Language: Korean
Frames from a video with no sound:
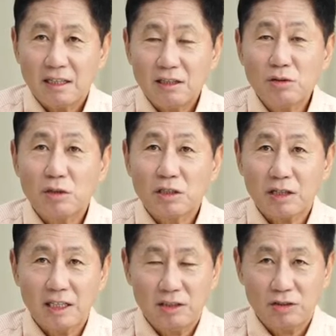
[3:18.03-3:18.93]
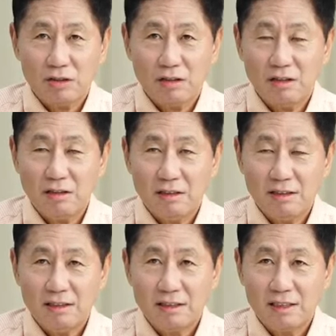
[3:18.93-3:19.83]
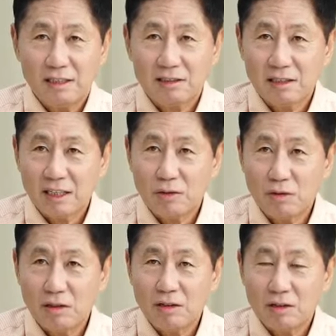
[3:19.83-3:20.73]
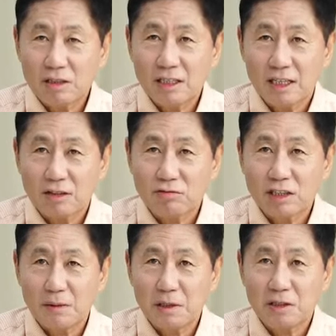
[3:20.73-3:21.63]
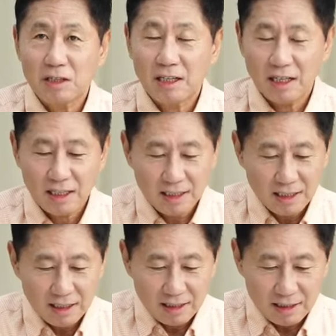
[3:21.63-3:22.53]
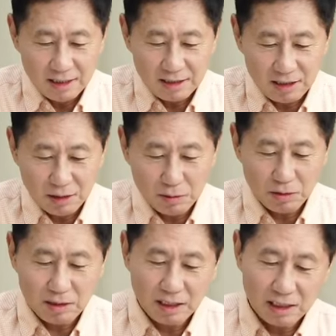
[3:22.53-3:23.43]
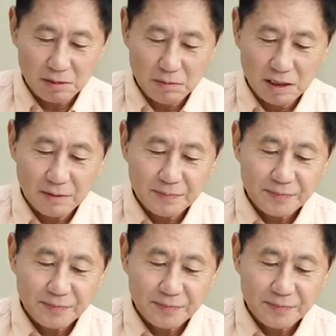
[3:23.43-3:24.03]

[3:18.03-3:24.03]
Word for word: 큰 소리 쳤겠죠. 하여튼 간에 오늘 어떻게 하나, 두 사람이 어떻게 하나 아, 지켜보도록 하겠습니다.